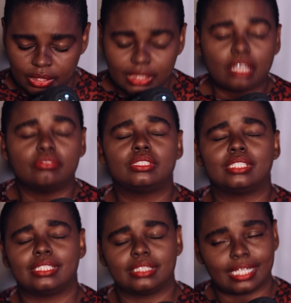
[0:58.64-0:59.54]
Que tal
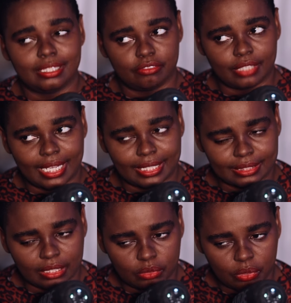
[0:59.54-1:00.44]
você tentar aliviar
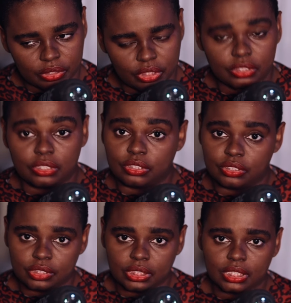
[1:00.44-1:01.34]
essa dor de
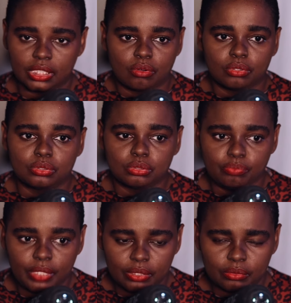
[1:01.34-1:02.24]
existir,
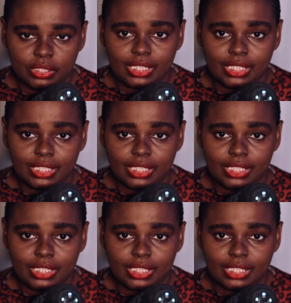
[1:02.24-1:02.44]
consumindo e